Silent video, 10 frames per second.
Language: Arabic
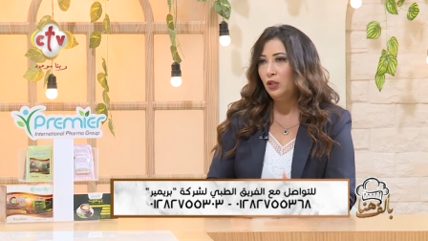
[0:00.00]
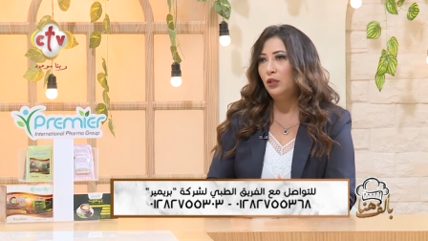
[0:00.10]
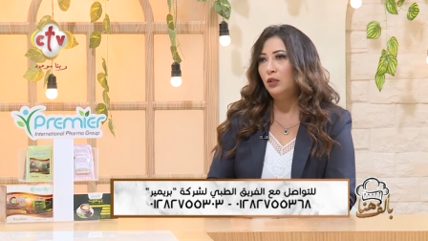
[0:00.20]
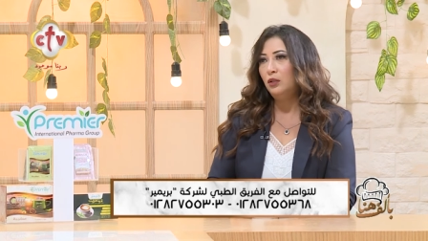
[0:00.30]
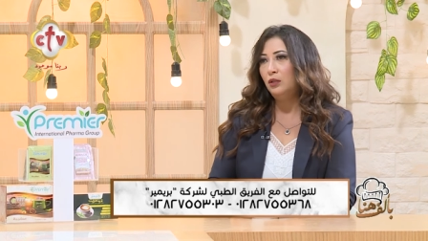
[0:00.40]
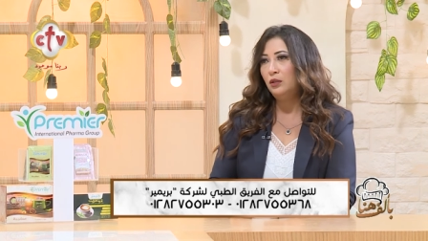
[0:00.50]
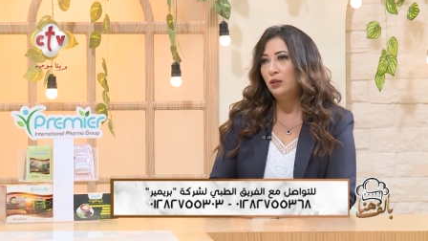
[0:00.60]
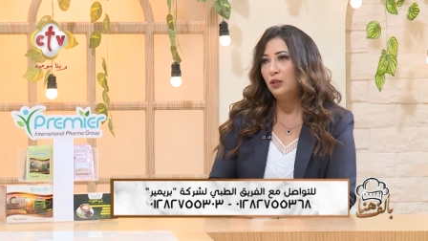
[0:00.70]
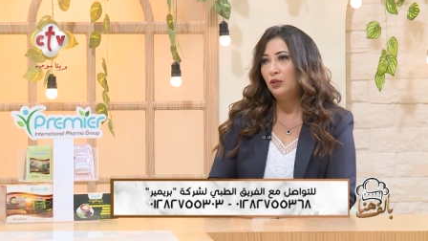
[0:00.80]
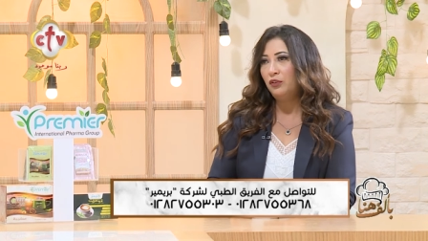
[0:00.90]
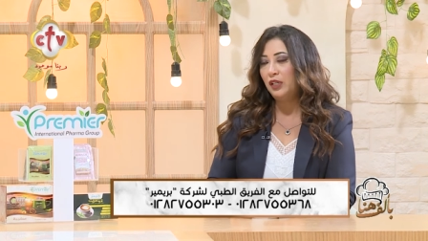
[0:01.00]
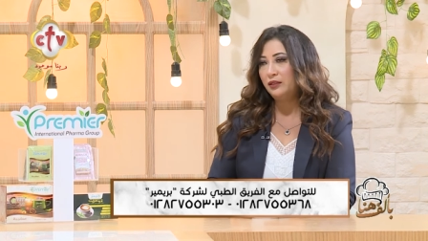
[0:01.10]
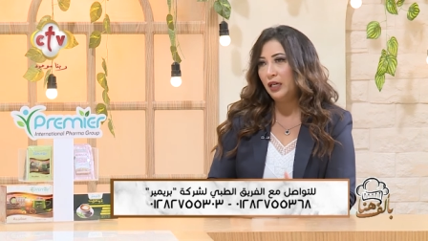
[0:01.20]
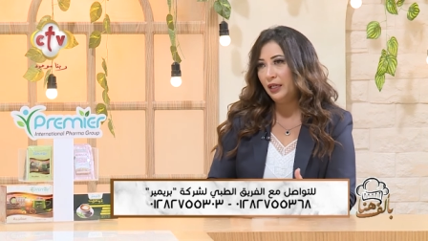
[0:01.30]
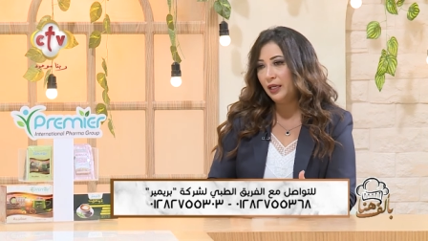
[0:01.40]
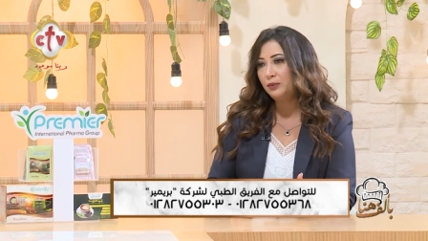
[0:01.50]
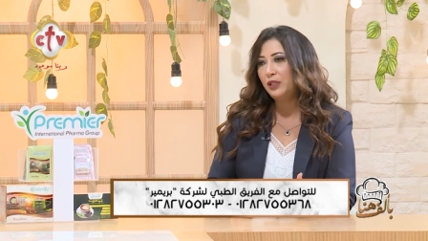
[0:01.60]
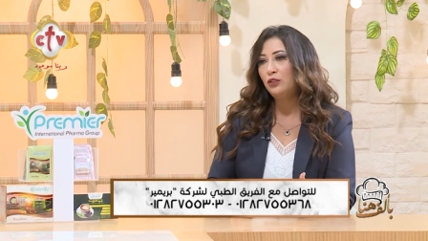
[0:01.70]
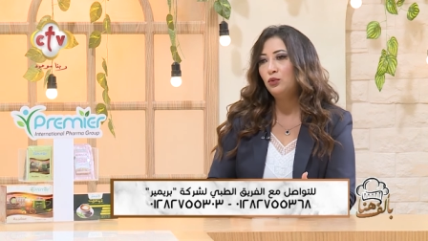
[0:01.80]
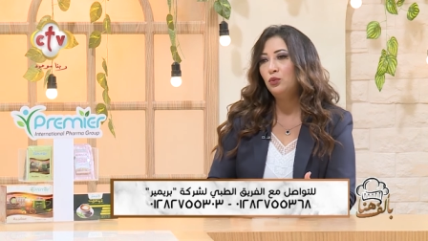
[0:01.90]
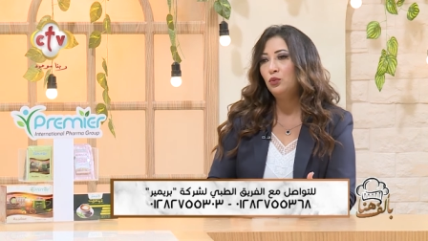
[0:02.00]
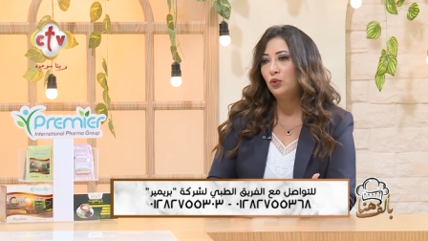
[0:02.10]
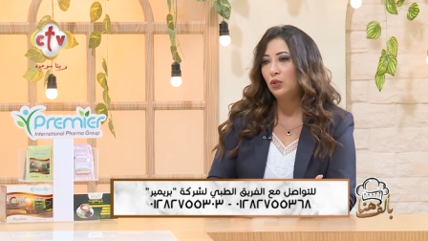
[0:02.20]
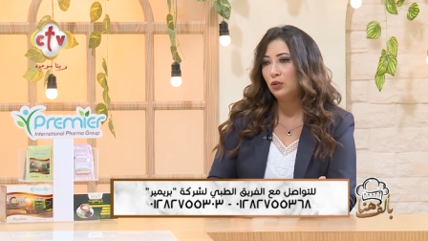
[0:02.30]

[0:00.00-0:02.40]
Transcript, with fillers: آه، فالتحليه بتاعته